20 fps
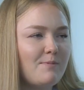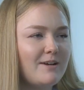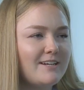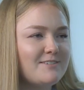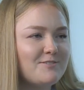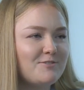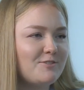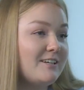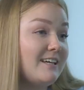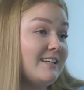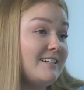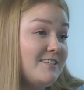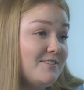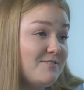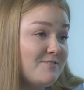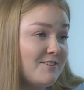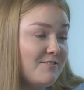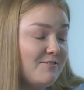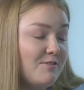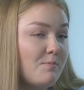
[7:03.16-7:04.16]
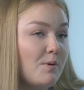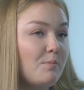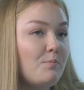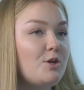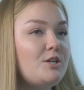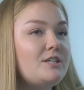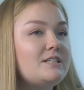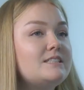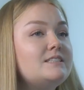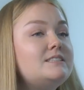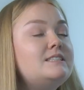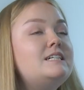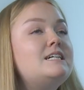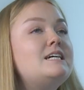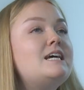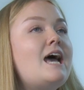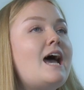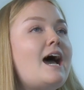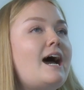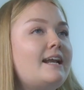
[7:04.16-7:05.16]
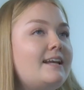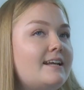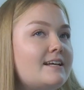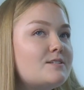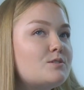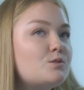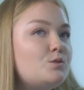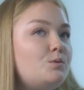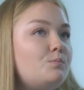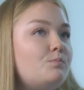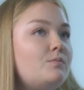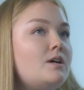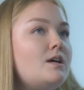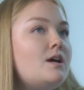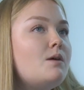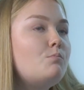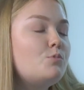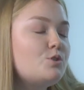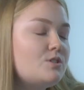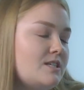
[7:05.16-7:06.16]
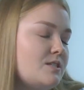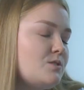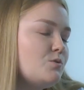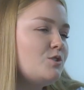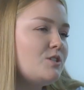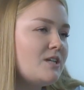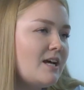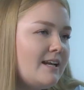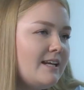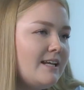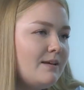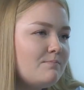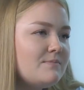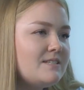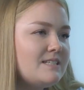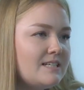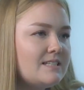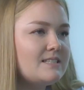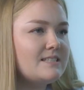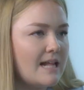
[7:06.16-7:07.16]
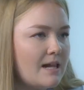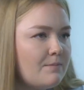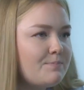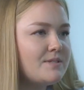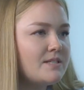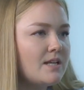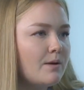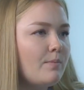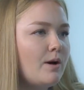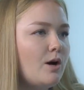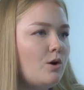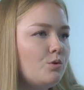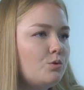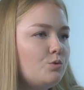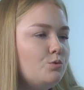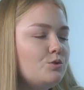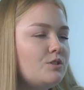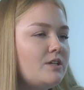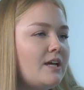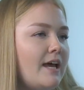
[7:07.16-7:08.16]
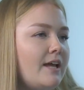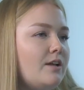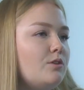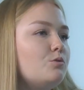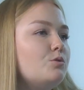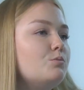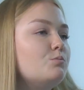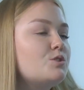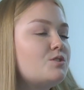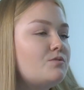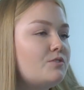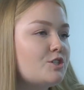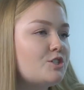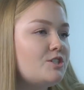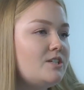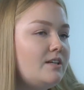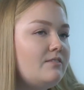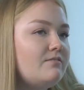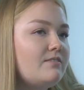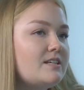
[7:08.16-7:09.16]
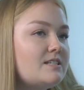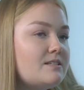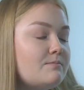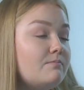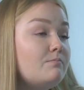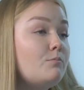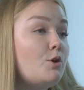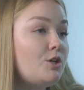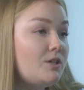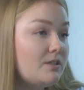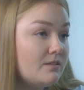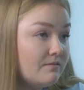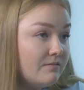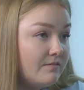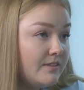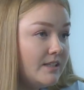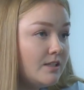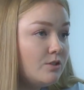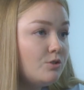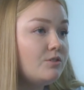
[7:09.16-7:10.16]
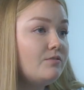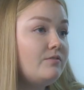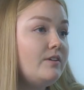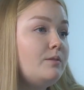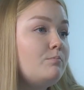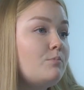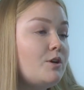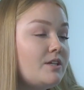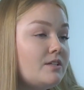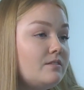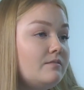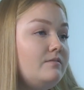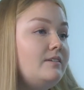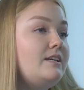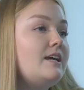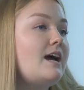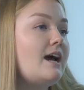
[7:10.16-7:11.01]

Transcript: man so kreativ sein, wie man möchte. Andersrum muss das Unternehmen sich selbst aber auch gut kennen und muss verstehen, was möchten wir und wen möchten wir